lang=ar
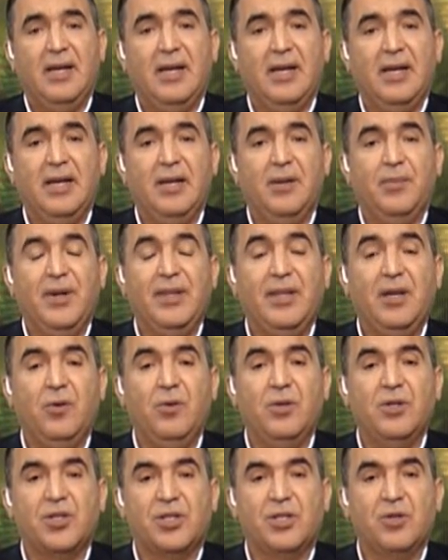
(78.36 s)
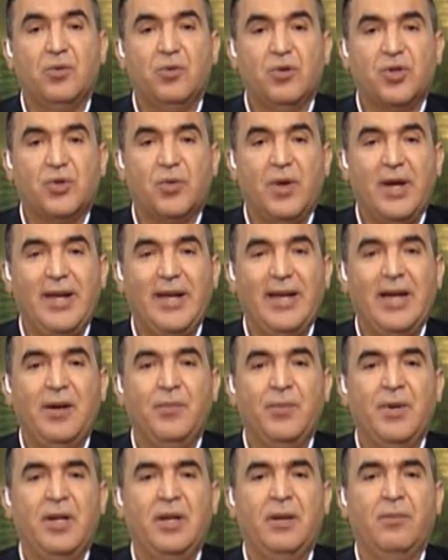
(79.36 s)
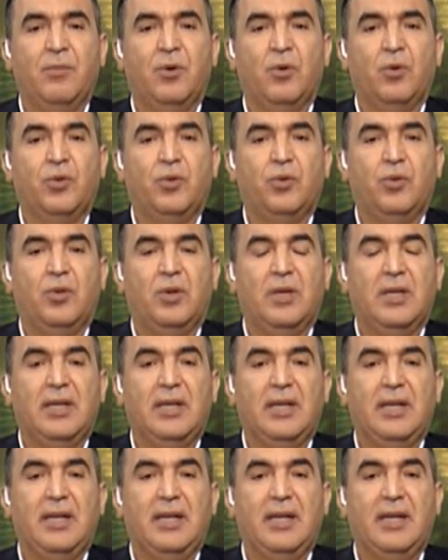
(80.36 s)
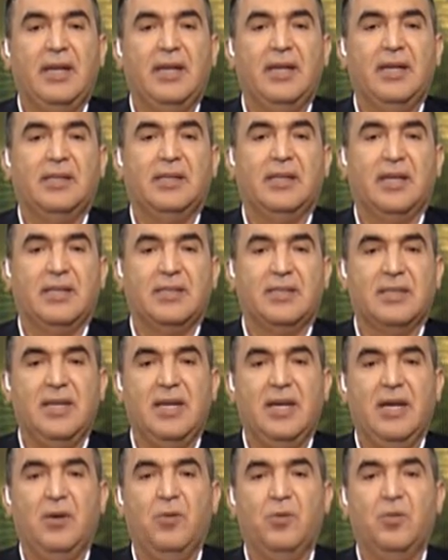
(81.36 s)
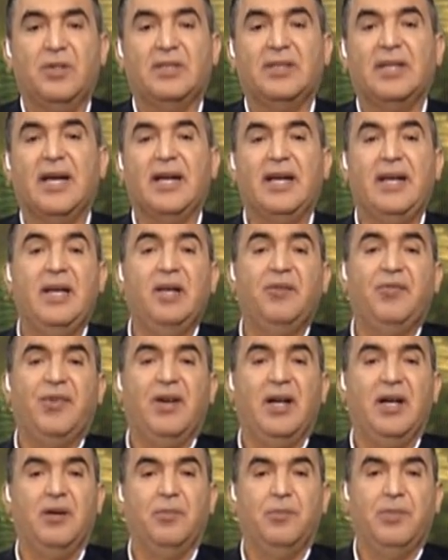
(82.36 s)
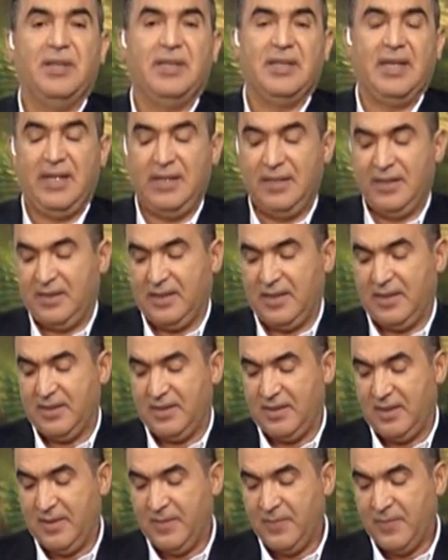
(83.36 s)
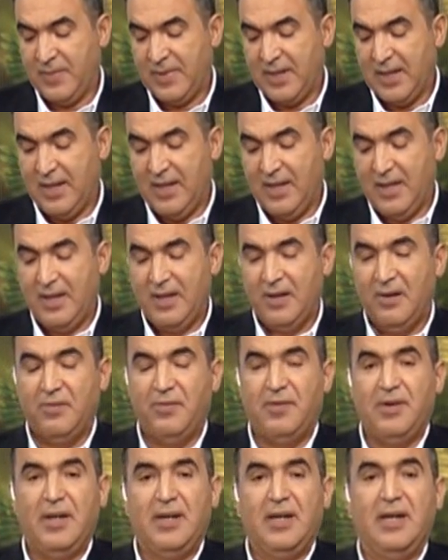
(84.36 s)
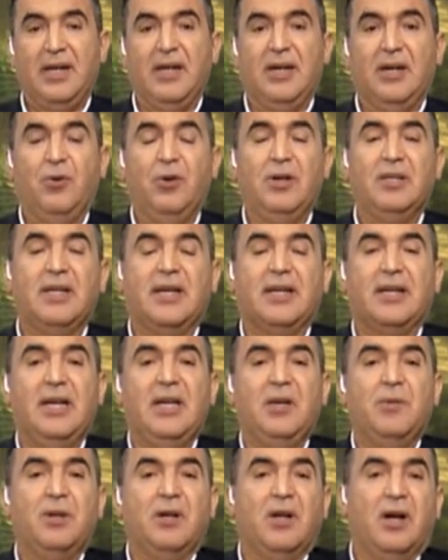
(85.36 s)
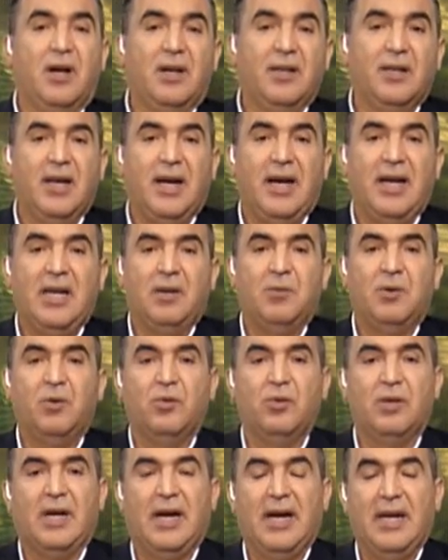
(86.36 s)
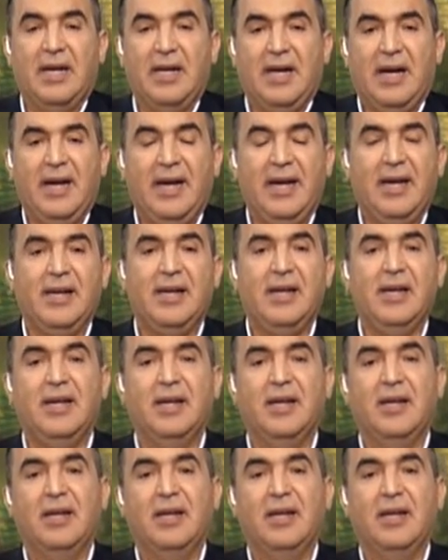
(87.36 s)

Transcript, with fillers: آه، بدأوا يشتكوا شوية من موضوع التغذية والتكلفة بتاعة التغذية فقلت اتكلم النهارده على مو... على حاجه